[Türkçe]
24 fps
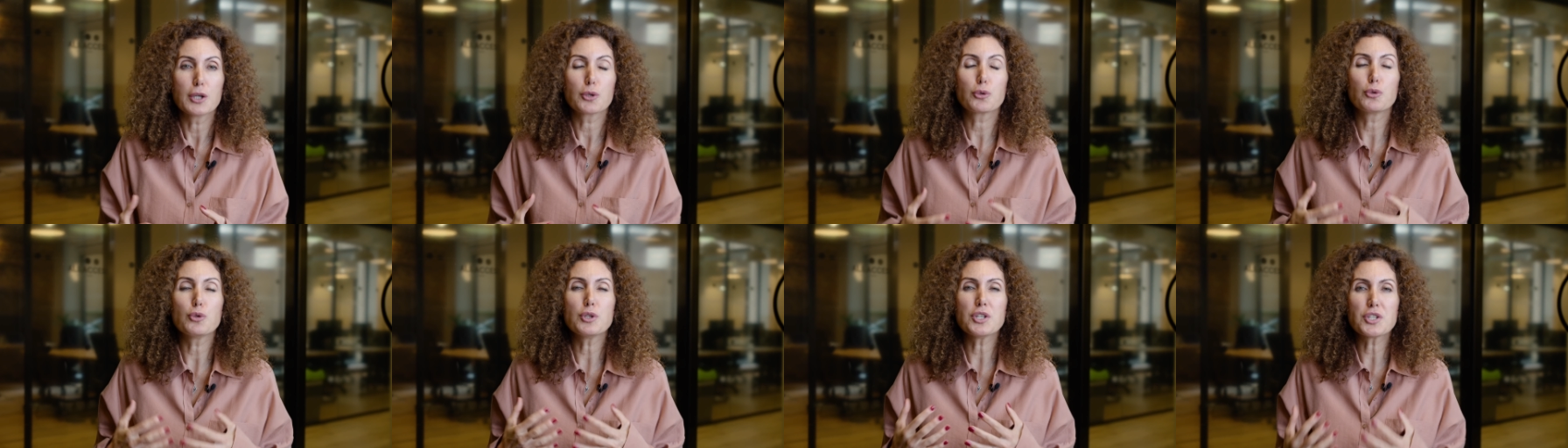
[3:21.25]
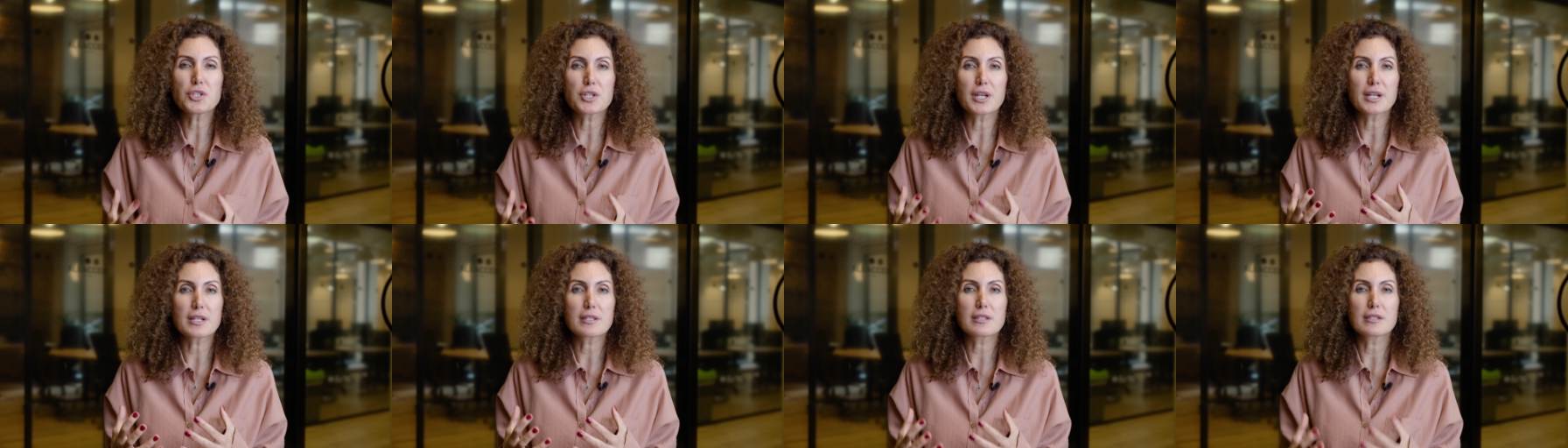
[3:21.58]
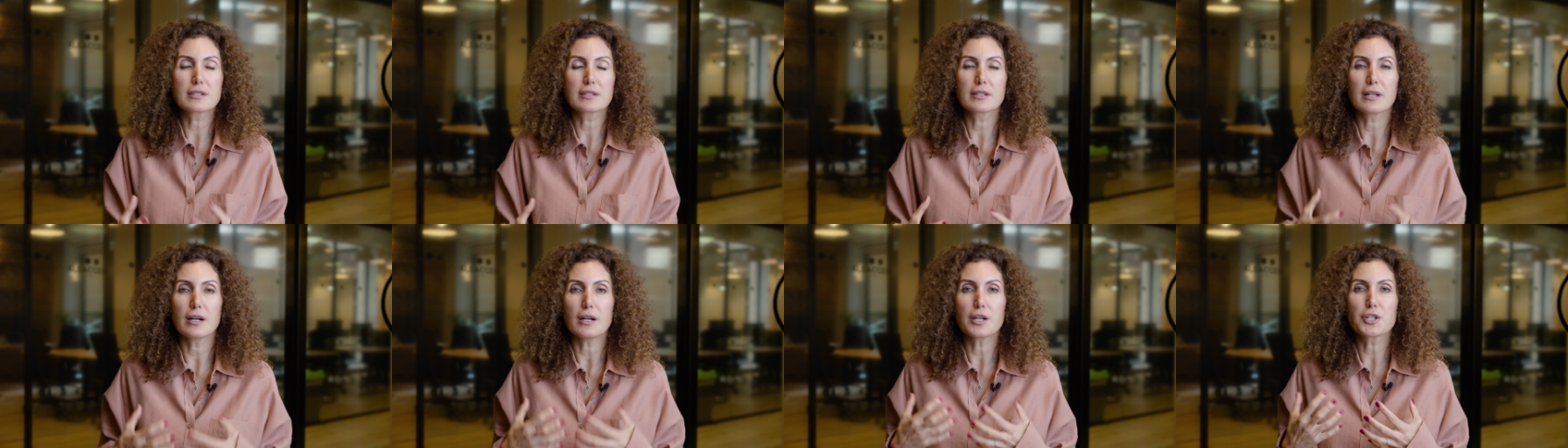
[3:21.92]
Gün
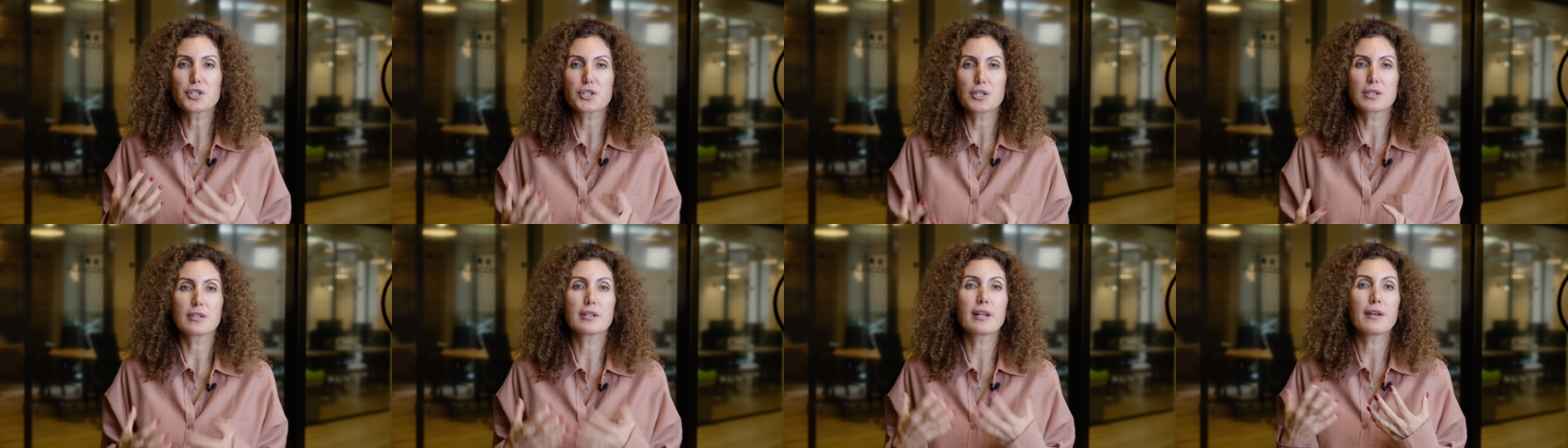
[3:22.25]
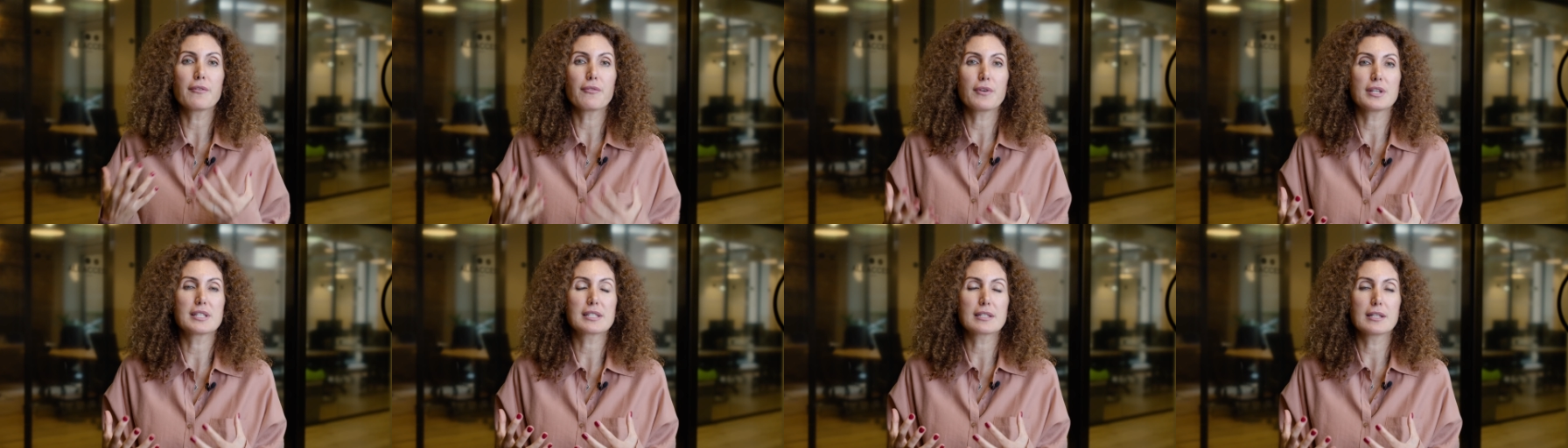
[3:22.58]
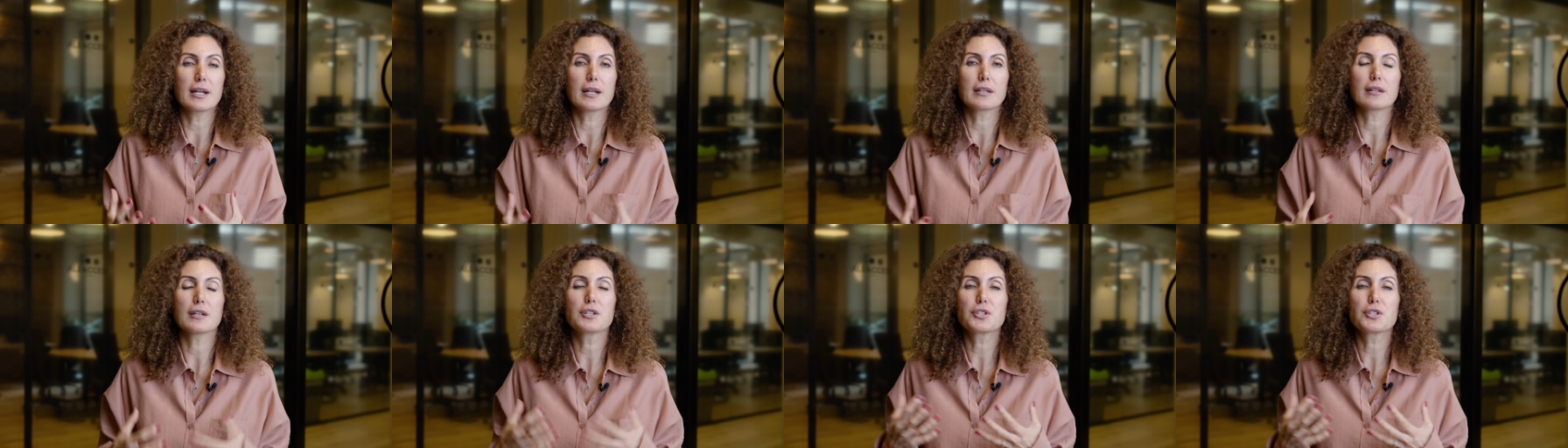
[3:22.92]
içerisinde aşırı nefesler,